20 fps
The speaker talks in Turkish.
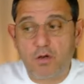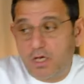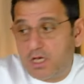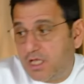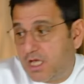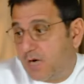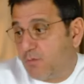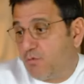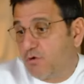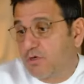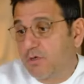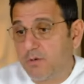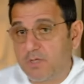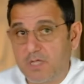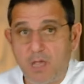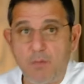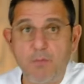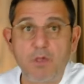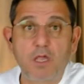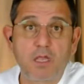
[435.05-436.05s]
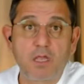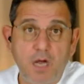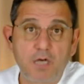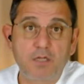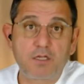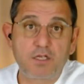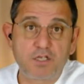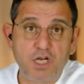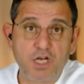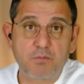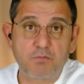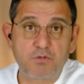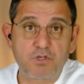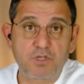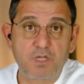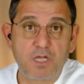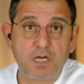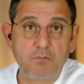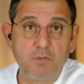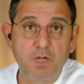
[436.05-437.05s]
Giderim o zaman demek ki
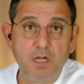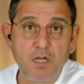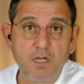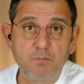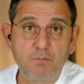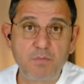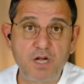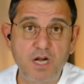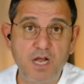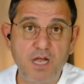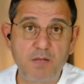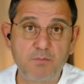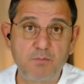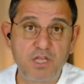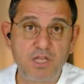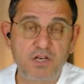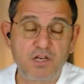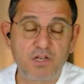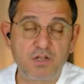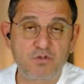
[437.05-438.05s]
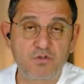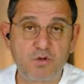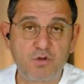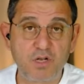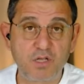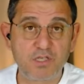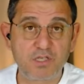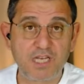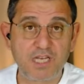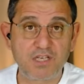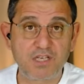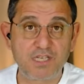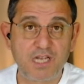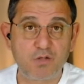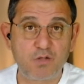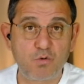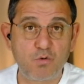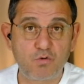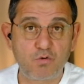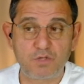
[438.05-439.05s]
artacakmış derim. Bir, ay, bir yıl sonra, 8
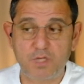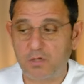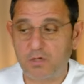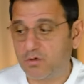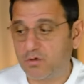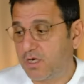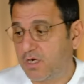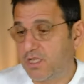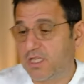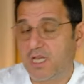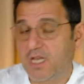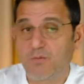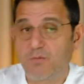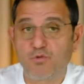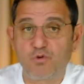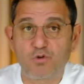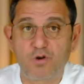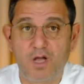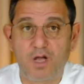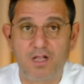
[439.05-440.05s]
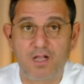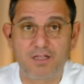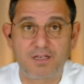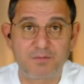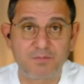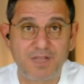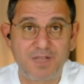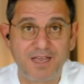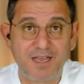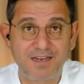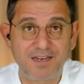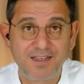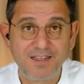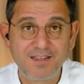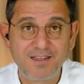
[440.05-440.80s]
ay, 9 ay sonra giderim euro alırım yani.